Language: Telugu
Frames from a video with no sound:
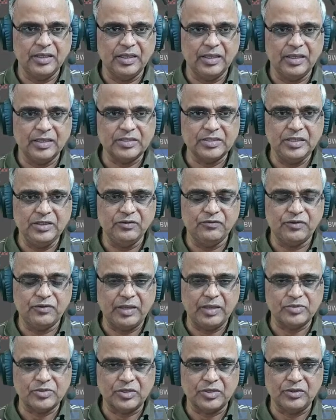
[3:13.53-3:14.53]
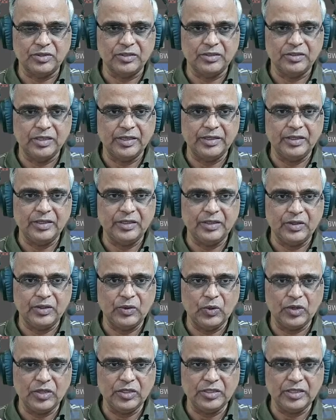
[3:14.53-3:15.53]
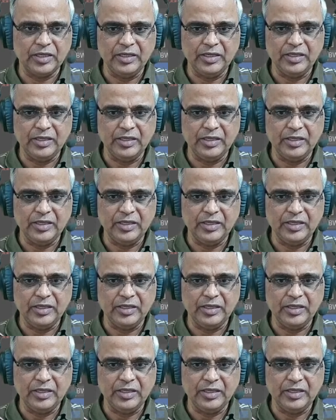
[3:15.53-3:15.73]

సీన్ ఫ్రేమ్స్ అని ఉంది దాన్ని నొక్కితే